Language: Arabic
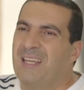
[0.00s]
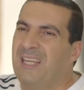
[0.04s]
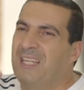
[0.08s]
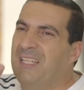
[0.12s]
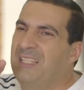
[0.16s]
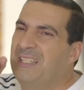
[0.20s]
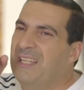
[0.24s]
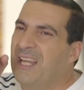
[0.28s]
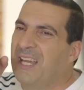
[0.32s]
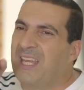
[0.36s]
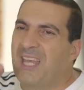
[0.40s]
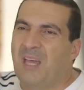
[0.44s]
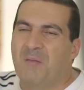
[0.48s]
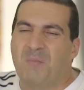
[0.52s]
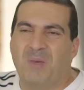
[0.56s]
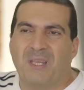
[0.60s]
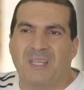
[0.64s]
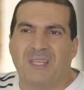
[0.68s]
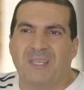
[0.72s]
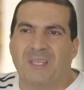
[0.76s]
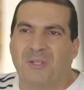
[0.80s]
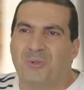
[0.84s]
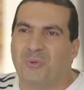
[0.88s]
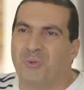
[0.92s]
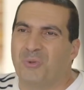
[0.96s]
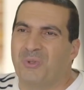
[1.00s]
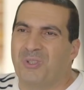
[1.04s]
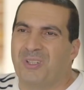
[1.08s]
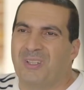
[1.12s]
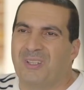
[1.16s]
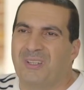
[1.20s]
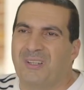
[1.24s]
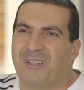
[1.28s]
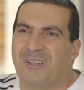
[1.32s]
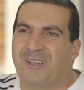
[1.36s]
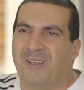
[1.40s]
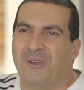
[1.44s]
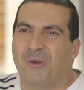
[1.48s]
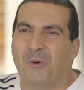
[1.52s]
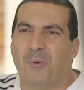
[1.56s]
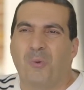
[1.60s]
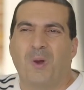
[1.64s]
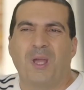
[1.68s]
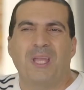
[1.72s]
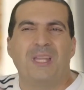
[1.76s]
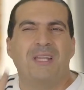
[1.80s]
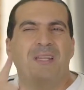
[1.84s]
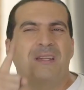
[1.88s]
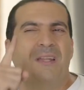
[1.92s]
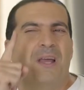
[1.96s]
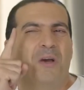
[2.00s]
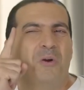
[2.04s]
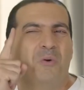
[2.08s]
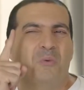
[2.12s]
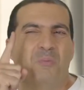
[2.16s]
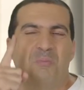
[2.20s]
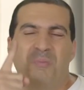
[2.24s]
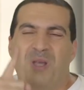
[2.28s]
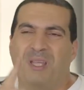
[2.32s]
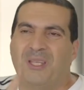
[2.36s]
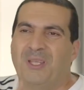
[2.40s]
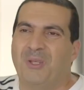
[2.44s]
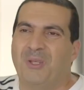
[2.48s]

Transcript: إنك ميت وإنهم